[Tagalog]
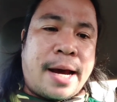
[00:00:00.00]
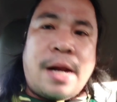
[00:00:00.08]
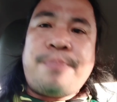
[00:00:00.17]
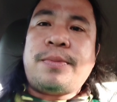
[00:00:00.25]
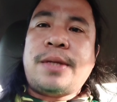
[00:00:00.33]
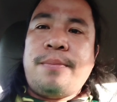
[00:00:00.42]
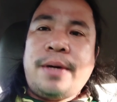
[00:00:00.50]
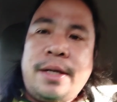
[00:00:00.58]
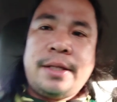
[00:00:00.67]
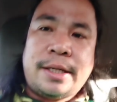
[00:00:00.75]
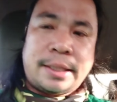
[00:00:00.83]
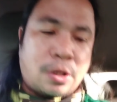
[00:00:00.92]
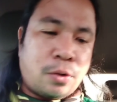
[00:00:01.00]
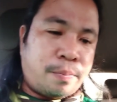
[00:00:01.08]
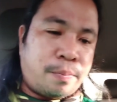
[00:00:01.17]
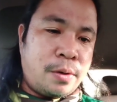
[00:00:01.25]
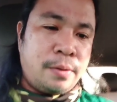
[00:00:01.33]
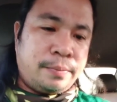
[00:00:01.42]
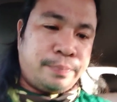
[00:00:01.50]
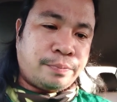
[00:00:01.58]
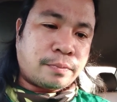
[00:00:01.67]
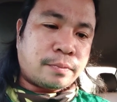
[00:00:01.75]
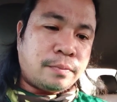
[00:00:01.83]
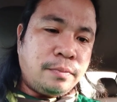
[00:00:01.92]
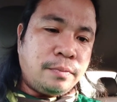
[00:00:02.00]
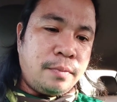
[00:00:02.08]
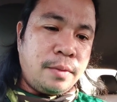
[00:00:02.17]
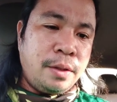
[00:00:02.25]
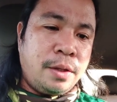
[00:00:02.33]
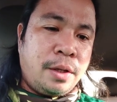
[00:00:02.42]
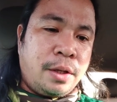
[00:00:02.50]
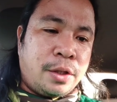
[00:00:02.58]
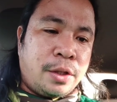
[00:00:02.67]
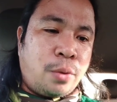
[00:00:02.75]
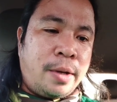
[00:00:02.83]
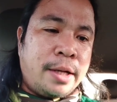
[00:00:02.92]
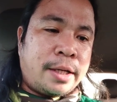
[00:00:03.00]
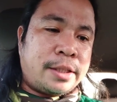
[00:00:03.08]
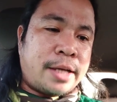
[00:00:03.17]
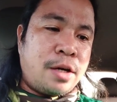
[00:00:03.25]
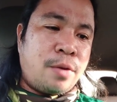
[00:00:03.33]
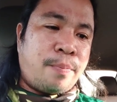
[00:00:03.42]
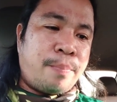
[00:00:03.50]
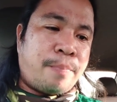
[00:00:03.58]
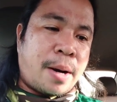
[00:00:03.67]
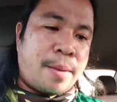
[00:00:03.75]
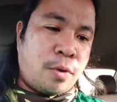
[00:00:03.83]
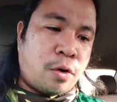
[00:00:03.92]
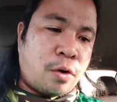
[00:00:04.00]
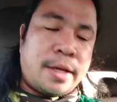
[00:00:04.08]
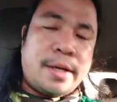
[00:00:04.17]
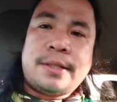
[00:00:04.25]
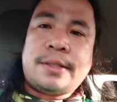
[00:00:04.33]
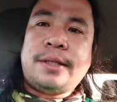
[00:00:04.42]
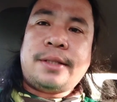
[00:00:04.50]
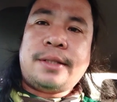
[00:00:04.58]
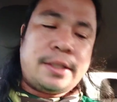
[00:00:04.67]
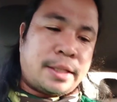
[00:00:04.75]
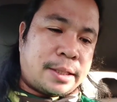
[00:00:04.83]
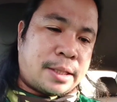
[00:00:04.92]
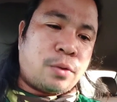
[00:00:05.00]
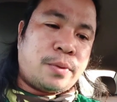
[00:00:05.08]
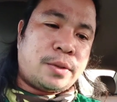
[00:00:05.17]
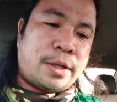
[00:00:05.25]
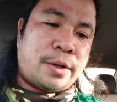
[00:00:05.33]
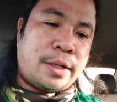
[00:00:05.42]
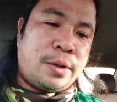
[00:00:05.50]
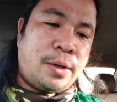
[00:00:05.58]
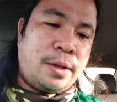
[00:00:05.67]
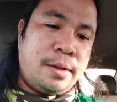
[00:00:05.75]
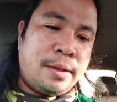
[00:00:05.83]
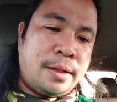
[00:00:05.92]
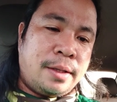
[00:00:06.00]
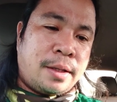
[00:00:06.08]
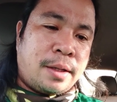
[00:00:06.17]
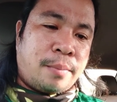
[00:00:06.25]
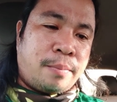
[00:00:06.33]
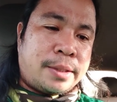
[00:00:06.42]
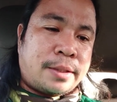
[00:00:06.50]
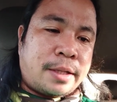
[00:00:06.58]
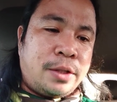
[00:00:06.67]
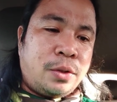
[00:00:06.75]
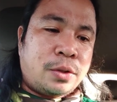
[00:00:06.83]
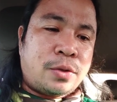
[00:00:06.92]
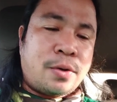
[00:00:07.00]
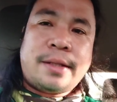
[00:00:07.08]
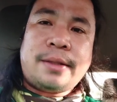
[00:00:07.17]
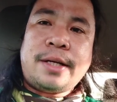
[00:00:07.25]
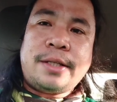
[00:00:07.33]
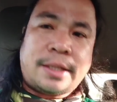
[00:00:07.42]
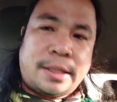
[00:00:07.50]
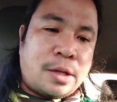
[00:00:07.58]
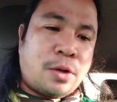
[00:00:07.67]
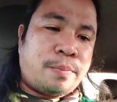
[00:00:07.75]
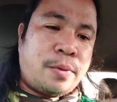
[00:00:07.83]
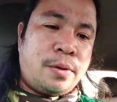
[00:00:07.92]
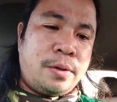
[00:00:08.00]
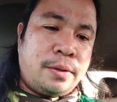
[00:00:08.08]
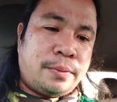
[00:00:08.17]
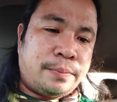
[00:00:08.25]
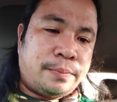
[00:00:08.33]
Kalap TV shout out po Joel Casiano from Ortega Center, shout out po sa iyo idol. Misteryosong Hunter, shout out po.